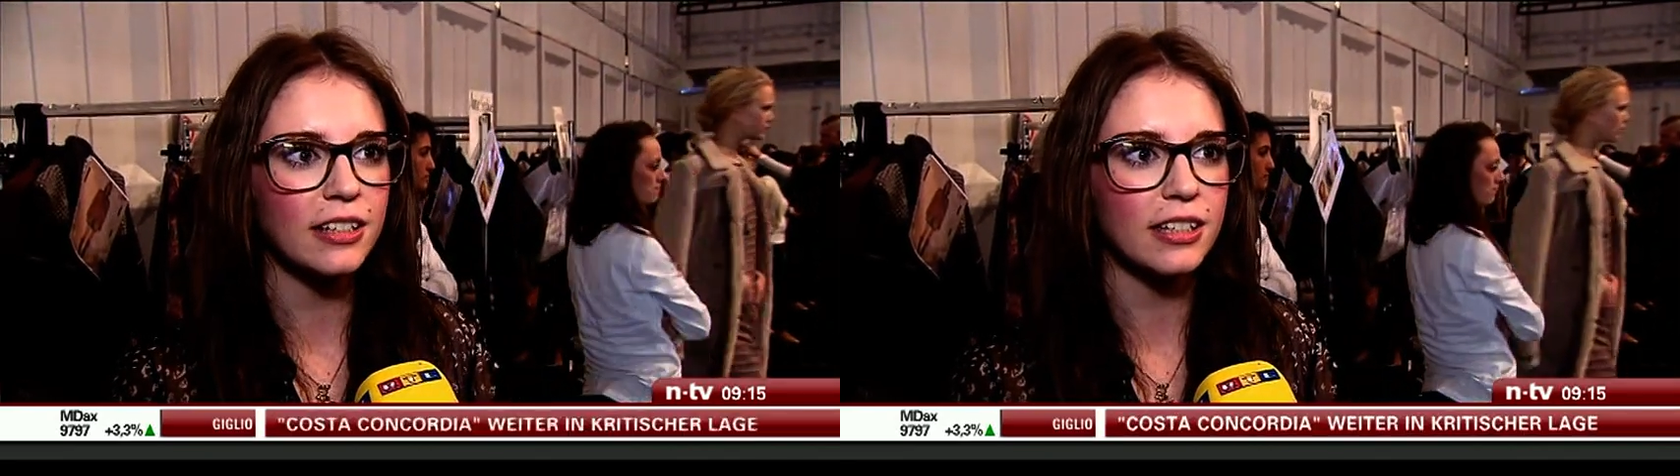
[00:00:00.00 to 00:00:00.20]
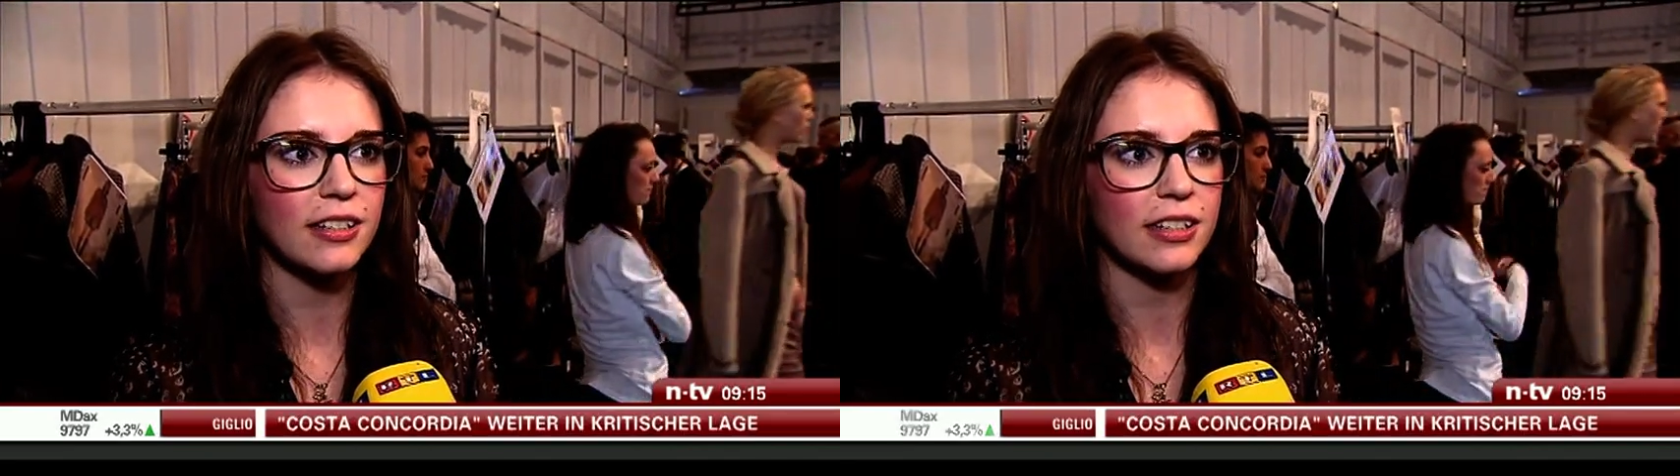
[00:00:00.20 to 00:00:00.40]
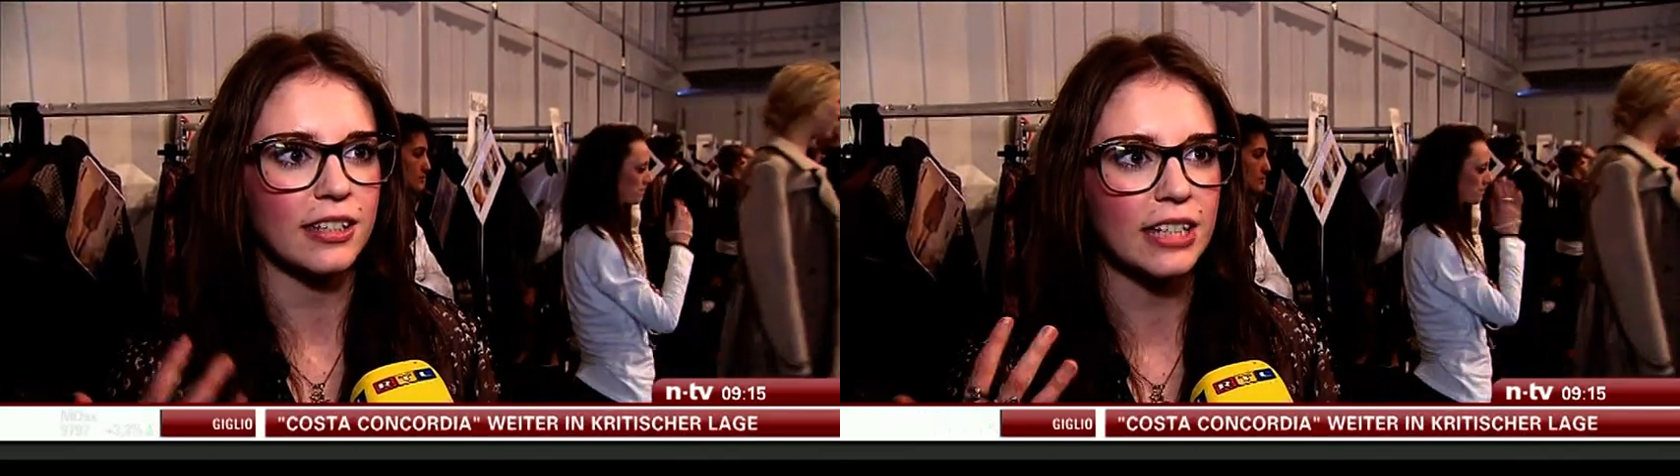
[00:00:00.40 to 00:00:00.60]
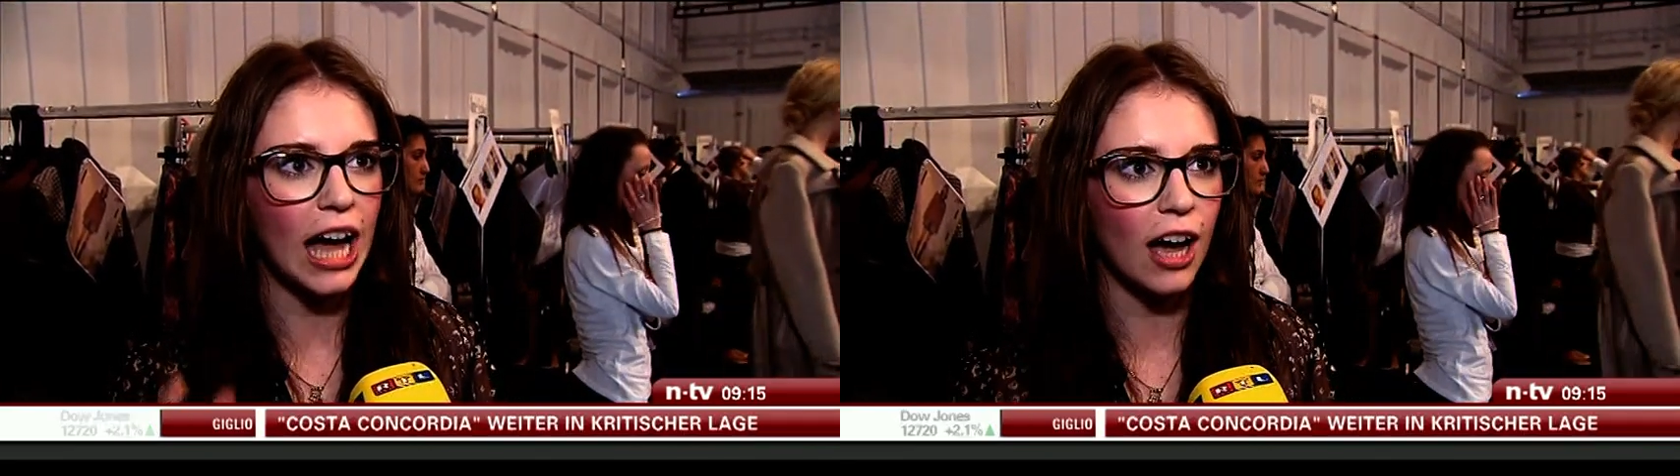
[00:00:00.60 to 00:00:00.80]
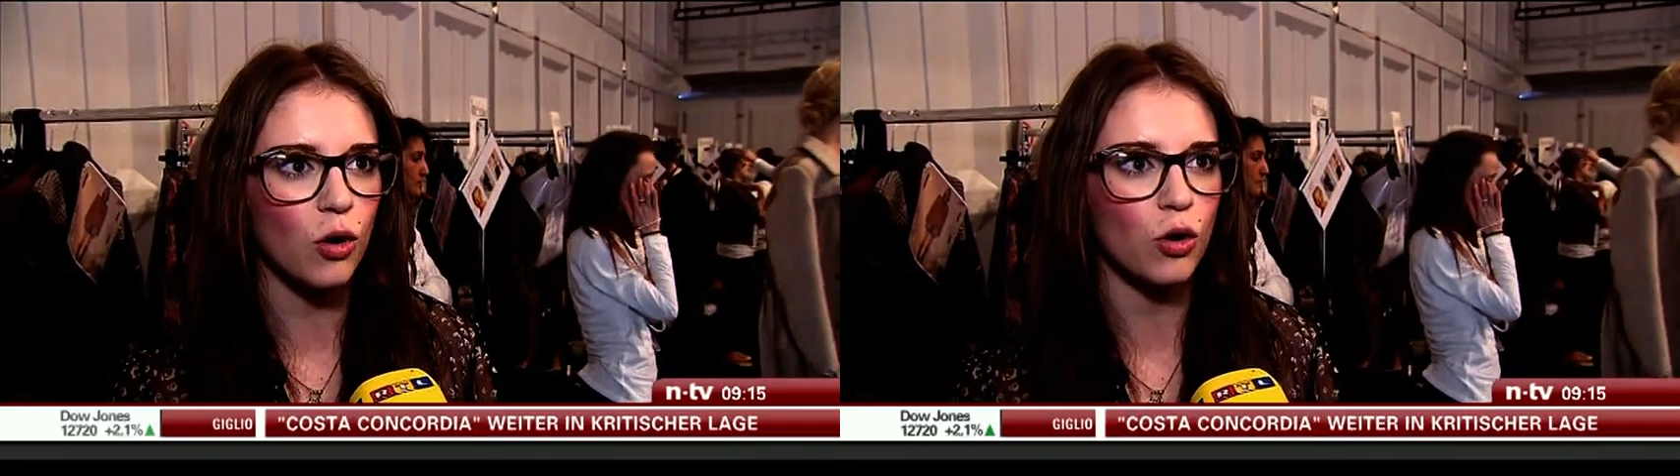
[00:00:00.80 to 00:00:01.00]
dieses
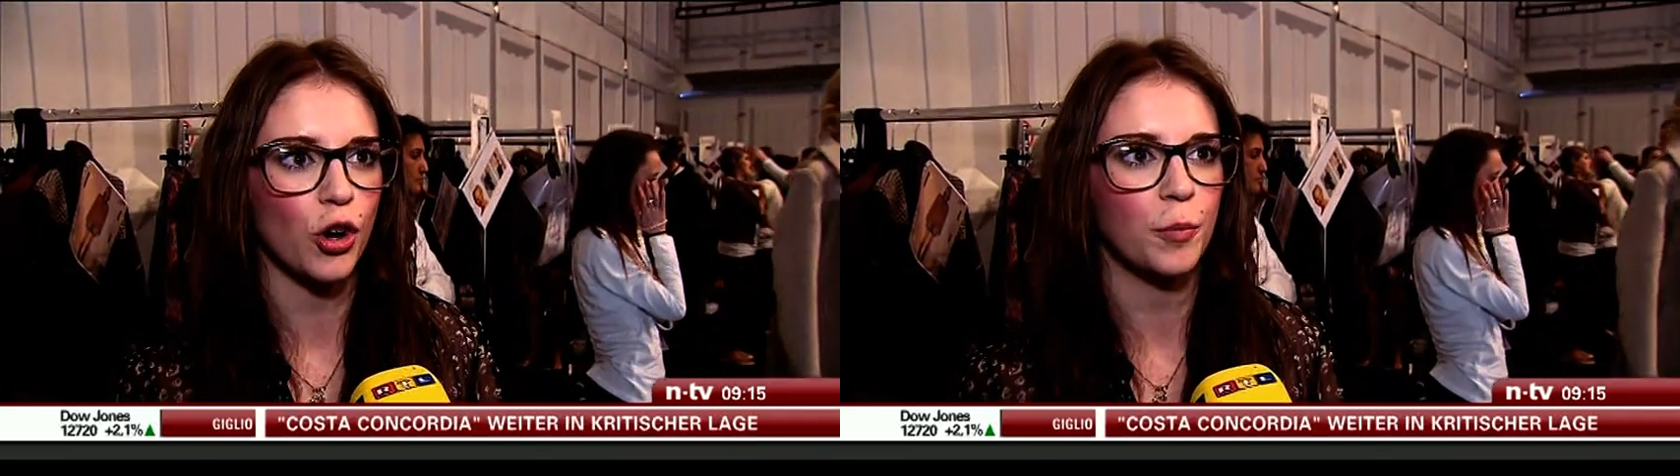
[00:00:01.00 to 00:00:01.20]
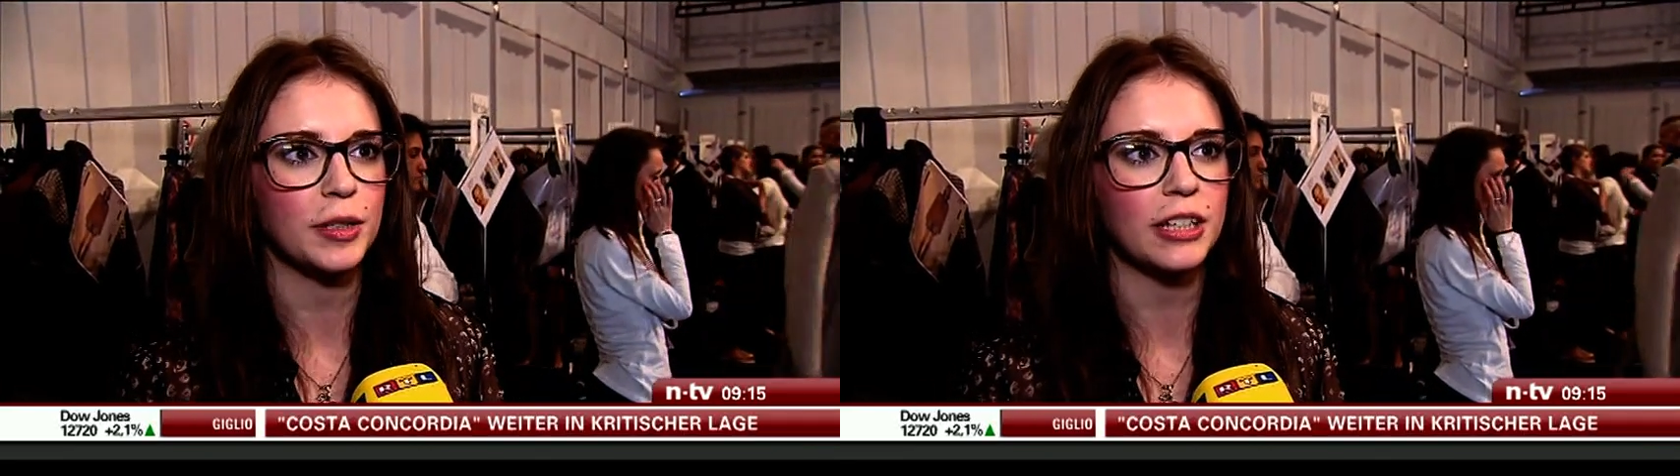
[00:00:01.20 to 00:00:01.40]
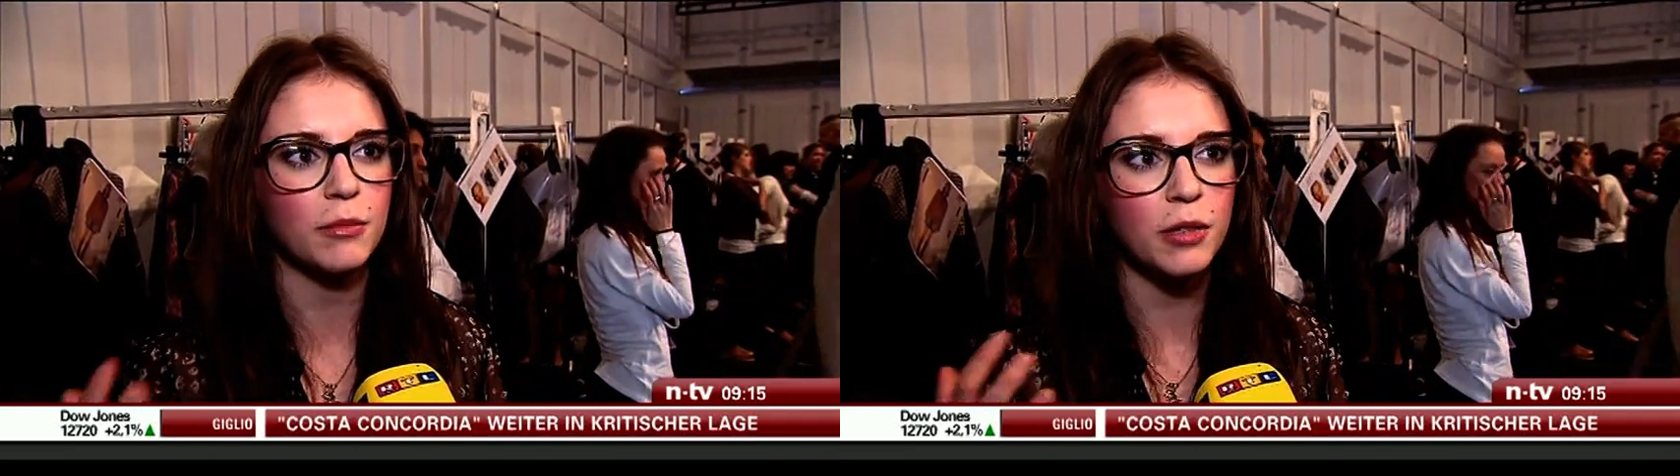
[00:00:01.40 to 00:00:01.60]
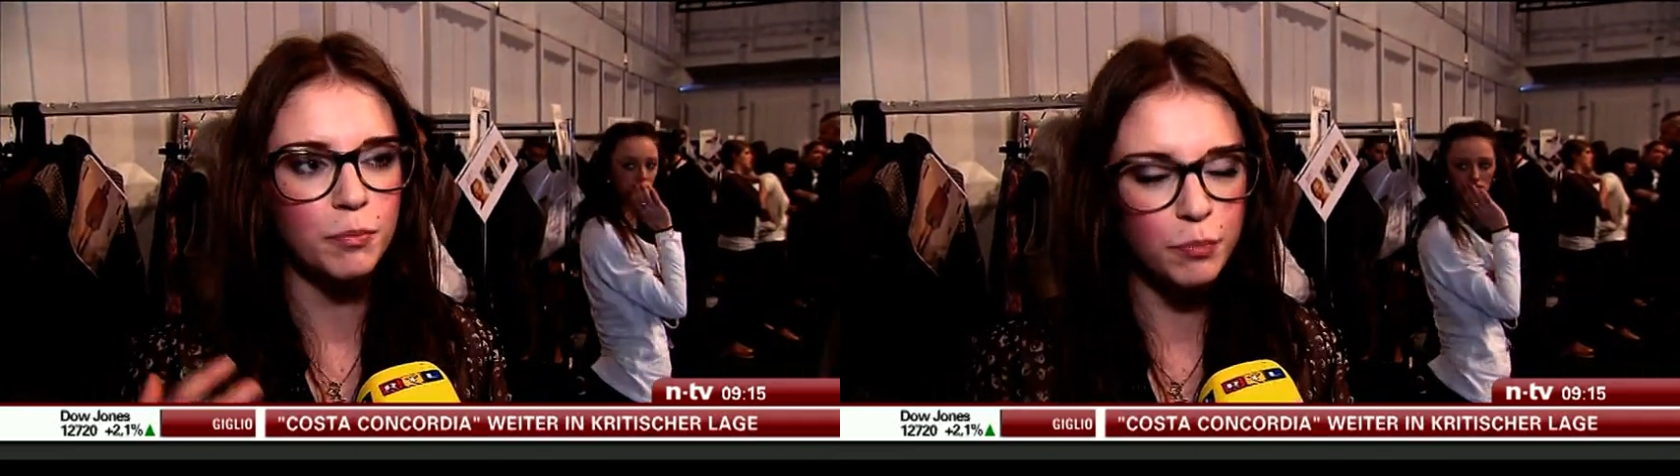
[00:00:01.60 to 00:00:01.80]
Karo kombiniert mit